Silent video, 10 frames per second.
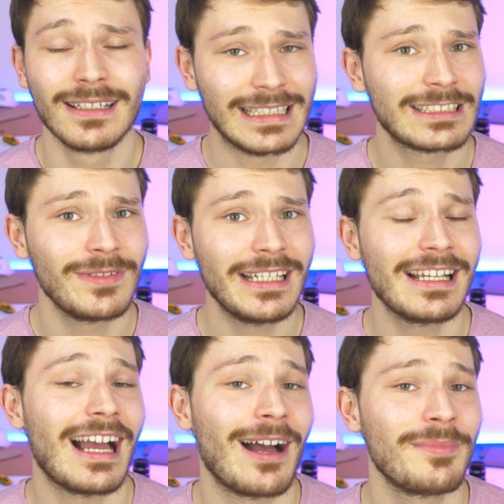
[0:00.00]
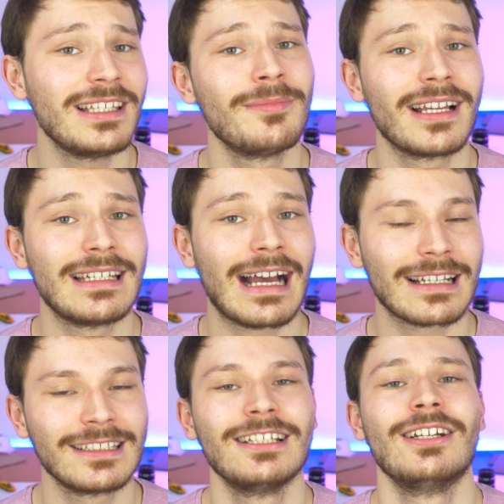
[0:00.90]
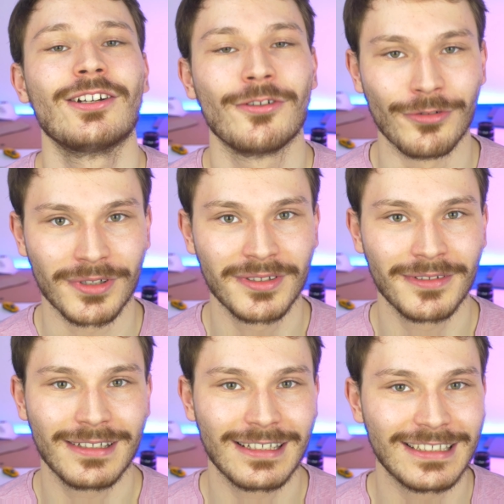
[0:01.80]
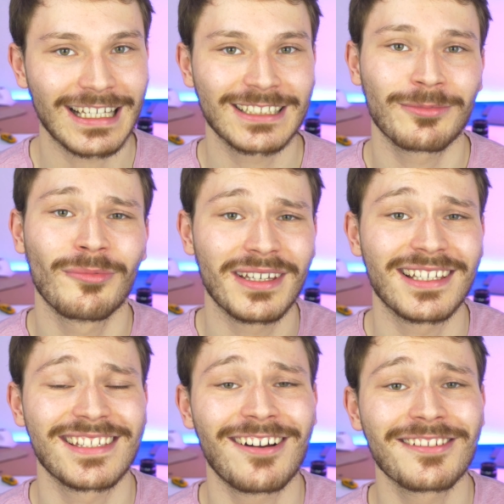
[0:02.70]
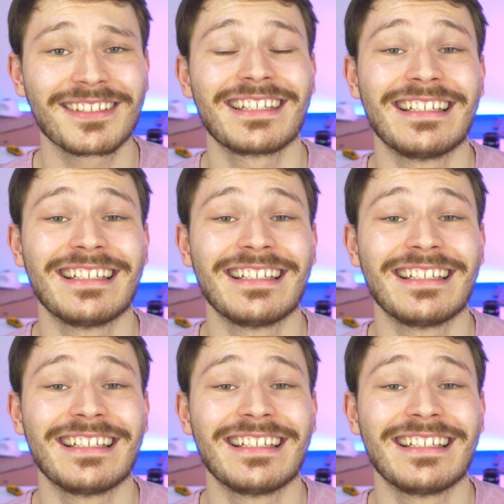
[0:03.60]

Deswegen habe ich mir gedacht, gut, das probiere ich jetzt aus.